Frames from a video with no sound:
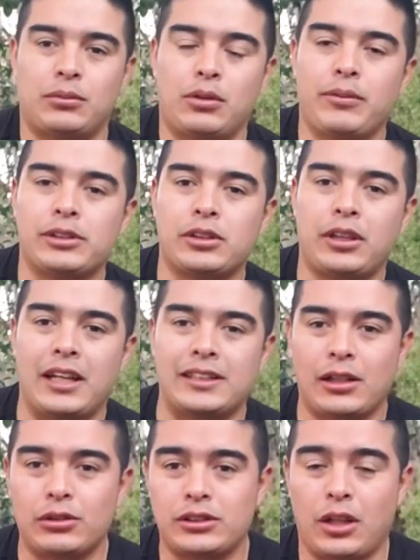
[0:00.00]
Como he visto que
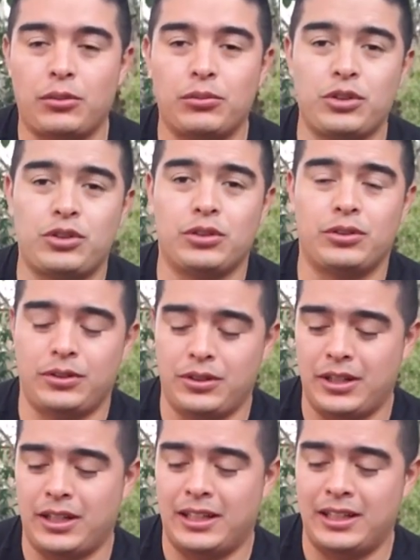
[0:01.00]
les ha gustado
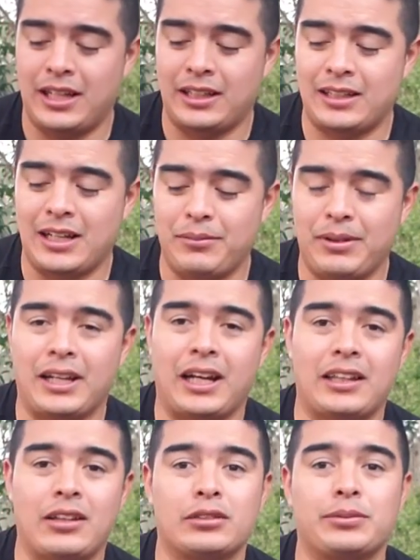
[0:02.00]
mucho eh, la
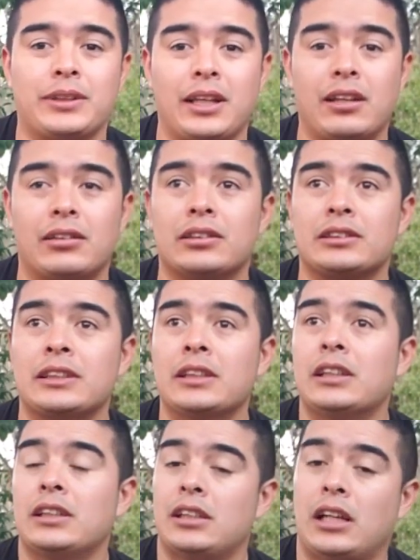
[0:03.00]
dinámica de los videos,
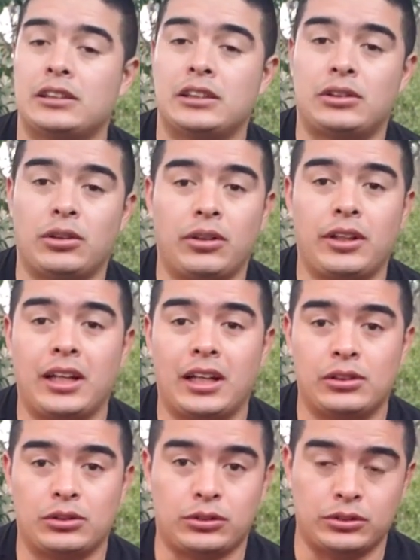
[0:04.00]
las
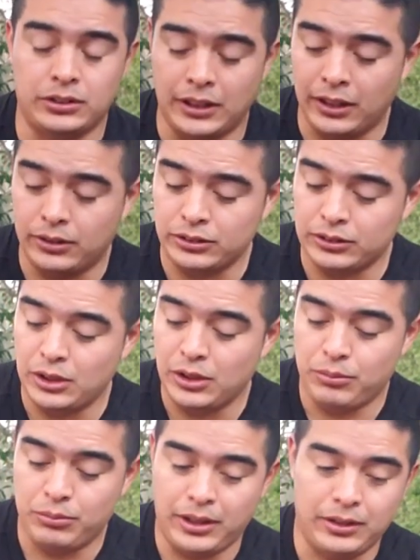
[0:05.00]
historias, los consejos,
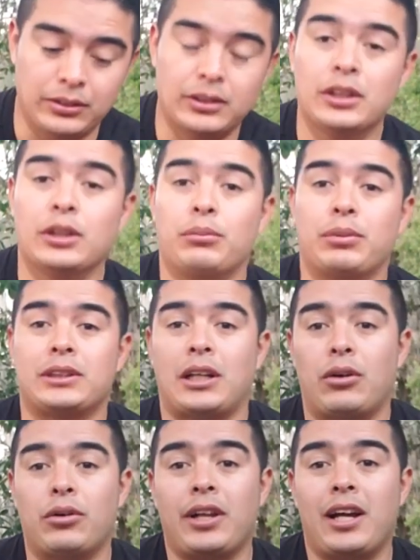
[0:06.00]
bueno, pues
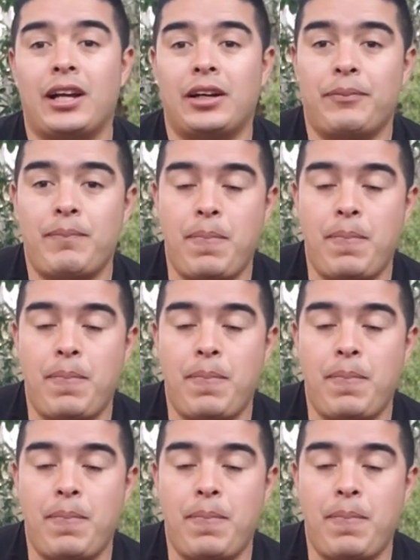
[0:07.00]
ahora